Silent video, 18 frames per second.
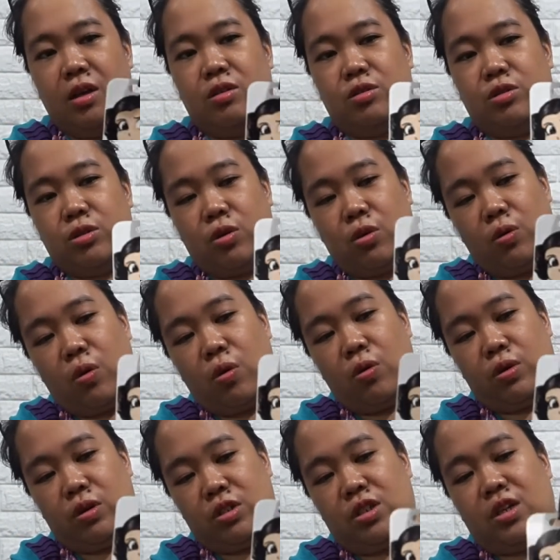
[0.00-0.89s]
So,
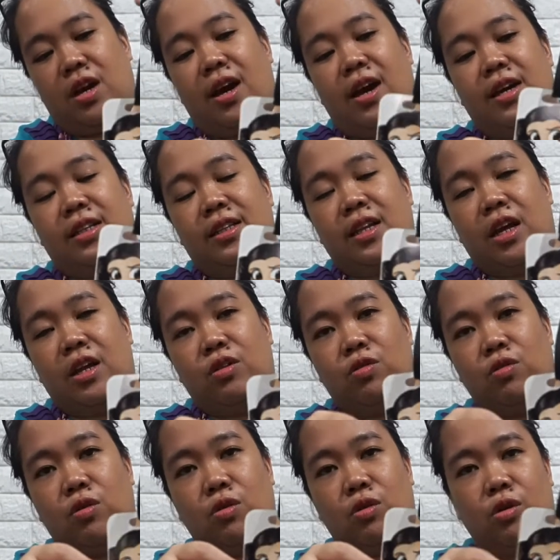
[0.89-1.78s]
okay siya kahit na
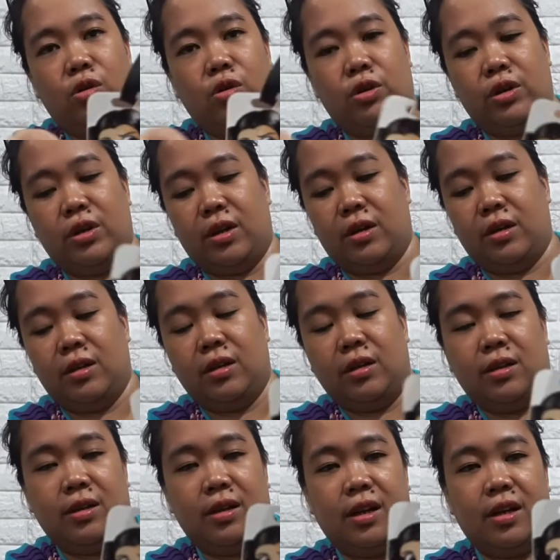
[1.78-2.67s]
anong color ng
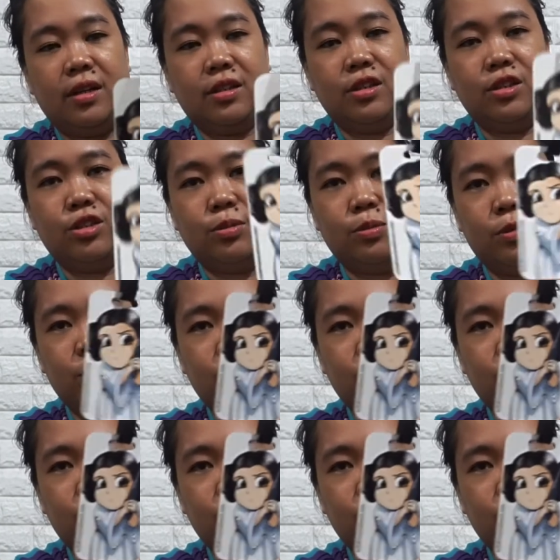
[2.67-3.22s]
luggage mo.